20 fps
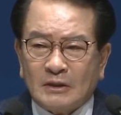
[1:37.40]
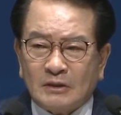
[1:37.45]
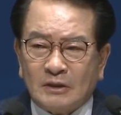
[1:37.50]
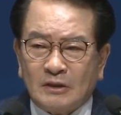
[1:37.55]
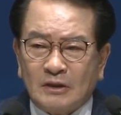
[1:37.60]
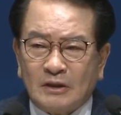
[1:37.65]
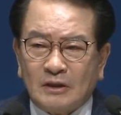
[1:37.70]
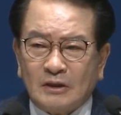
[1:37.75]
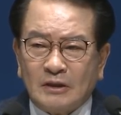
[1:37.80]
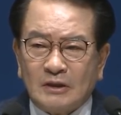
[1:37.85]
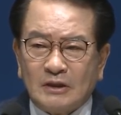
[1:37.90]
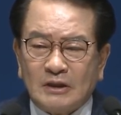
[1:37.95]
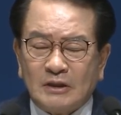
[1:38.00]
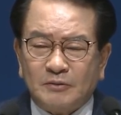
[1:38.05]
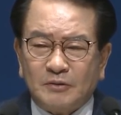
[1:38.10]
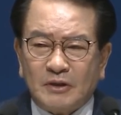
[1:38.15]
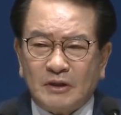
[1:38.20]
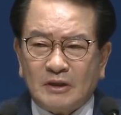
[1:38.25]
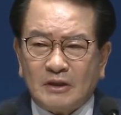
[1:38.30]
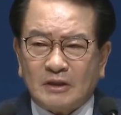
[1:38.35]
너
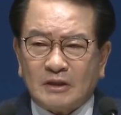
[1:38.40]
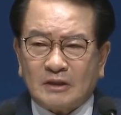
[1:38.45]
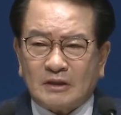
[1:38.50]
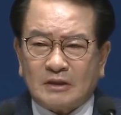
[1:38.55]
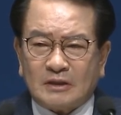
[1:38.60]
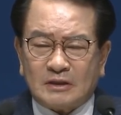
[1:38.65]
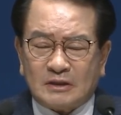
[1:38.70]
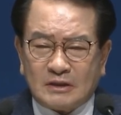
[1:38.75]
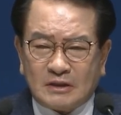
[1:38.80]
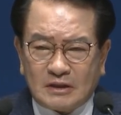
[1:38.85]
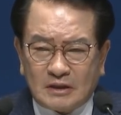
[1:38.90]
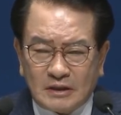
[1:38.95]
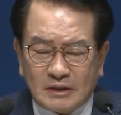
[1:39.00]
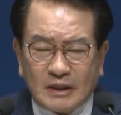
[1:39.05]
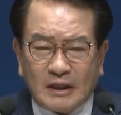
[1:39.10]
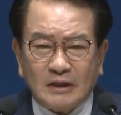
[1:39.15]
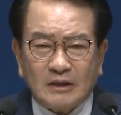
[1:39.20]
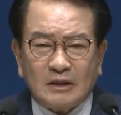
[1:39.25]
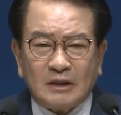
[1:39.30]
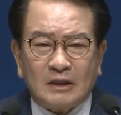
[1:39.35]
입을
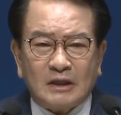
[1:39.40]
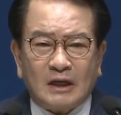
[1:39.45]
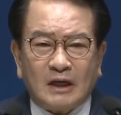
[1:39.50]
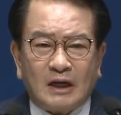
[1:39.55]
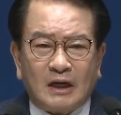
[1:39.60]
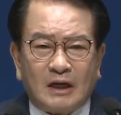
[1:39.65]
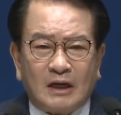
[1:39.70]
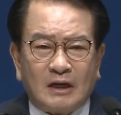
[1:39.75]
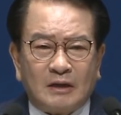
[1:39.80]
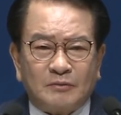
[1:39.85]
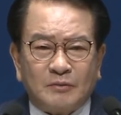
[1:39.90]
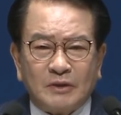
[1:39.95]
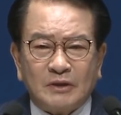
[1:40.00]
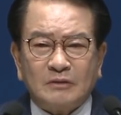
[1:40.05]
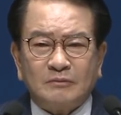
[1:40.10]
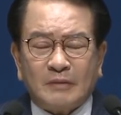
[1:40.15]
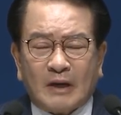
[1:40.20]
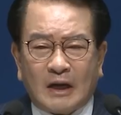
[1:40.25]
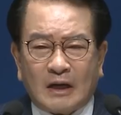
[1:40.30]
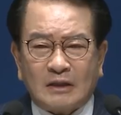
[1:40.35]
크게 열라.
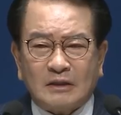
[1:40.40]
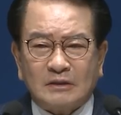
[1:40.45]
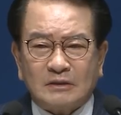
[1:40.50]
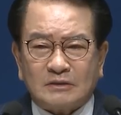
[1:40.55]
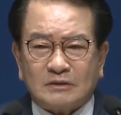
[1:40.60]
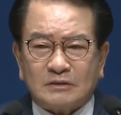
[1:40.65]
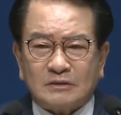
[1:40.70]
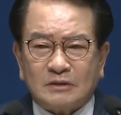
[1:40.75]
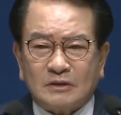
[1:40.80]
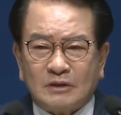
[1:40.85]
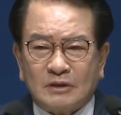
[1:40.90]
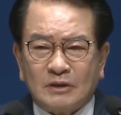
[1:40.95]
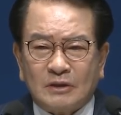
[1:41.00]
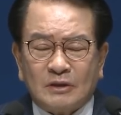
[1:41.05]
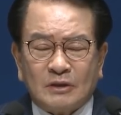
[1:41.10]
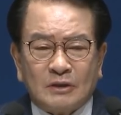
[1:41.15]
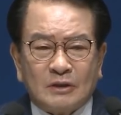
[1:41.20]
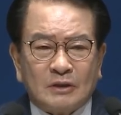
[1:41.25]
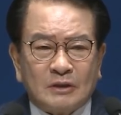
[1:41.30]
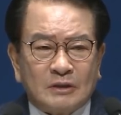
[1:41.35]
뭐이 말은
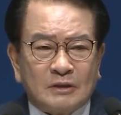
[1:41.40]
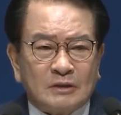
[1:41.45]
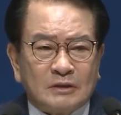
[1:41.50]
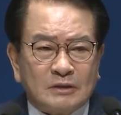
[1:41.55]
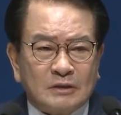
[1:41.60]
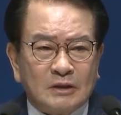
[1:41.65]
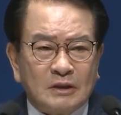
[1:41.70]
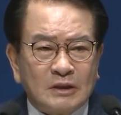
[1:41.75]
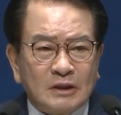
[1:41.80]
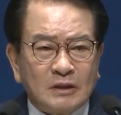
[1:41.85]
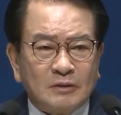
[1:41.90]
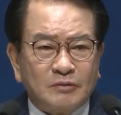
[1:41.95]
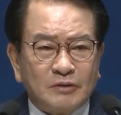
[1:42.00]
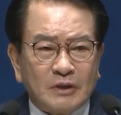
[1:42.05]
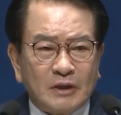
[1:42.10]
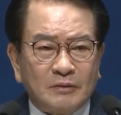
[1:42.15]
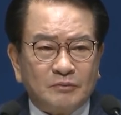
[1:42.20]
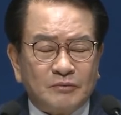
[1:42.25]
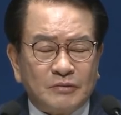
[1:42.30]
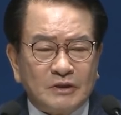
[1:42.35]

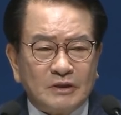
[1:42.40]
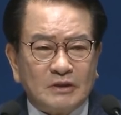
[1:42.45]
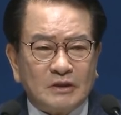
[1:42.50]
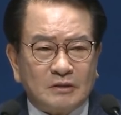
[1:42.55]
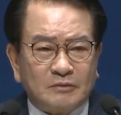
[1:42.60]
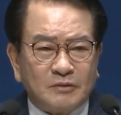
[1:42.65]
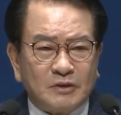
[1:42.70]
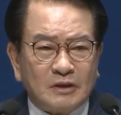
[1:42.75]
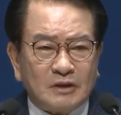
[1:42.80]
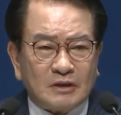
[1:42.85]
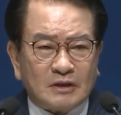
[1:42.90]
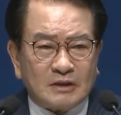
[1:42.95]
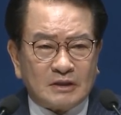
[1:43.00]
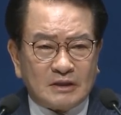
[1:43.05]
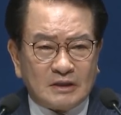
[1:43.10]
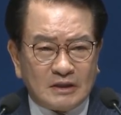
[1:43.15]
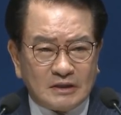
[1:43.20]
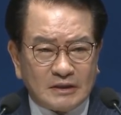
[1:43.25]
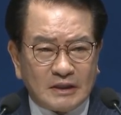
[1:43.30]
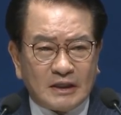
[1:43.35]
여러분의 믿음을
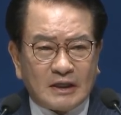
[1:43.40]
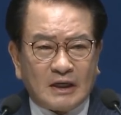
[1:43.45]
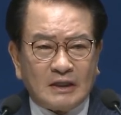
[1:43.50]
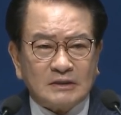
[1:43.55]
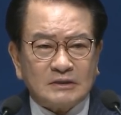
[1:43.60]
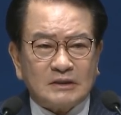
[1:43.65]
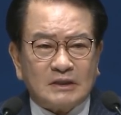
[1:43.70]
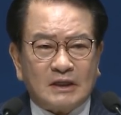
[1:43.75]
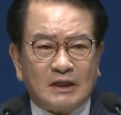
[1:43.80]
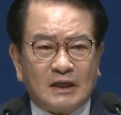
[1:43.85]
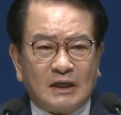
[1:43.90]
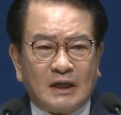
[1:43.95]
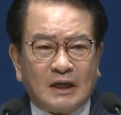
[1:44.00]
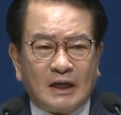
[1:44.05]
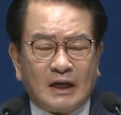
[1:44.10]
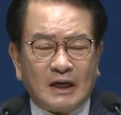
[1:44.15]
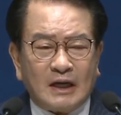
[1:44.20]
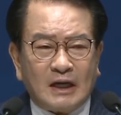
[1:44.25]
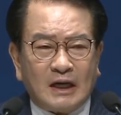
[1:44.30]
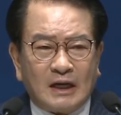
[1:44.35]
크게 가져라.
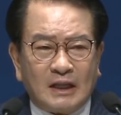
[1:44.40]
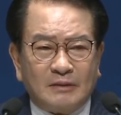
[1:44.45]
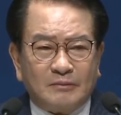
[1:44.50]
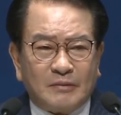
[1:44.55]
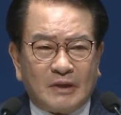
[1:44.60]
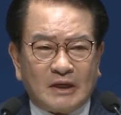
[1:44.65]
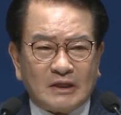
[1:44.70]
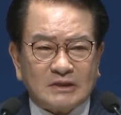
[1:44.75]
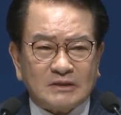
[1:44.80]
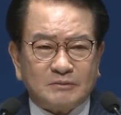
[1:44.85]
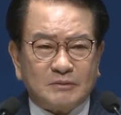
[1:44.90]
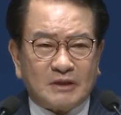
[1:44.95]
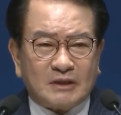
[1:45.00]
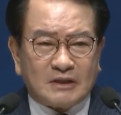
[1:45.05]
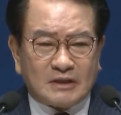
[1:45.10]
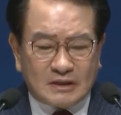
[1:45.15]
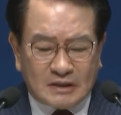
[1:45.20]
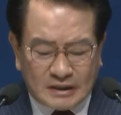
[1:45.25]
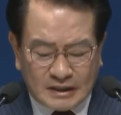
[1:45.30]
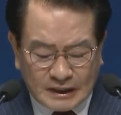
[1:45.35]
하나님 말씀을
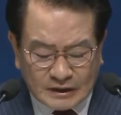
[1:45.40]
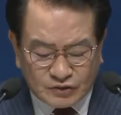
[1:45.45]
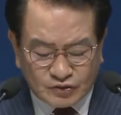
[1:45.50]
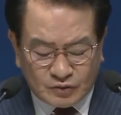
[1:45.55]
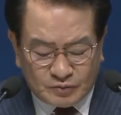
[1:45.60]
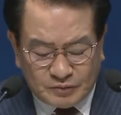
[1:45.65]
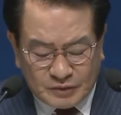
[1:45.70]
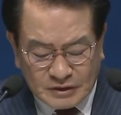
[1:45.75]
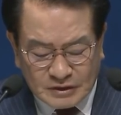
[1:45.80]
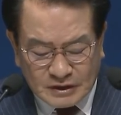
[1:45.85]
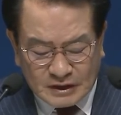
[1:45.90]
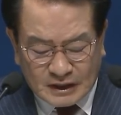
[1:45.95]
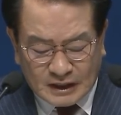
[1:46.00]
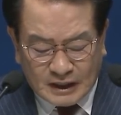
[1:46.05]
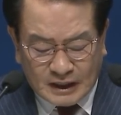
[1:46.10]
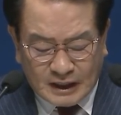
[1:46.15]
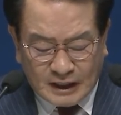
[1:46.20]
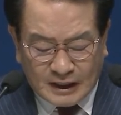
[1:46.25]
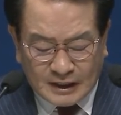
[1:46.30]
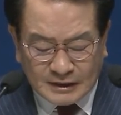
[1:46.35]
크게 좀
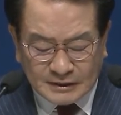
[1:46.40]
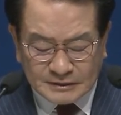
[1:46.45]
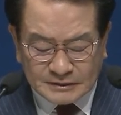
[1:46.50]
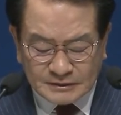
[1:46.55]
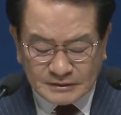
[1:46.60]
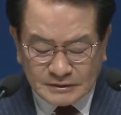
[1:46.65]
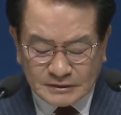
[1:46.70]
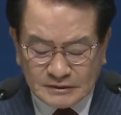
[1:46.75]
믿어라.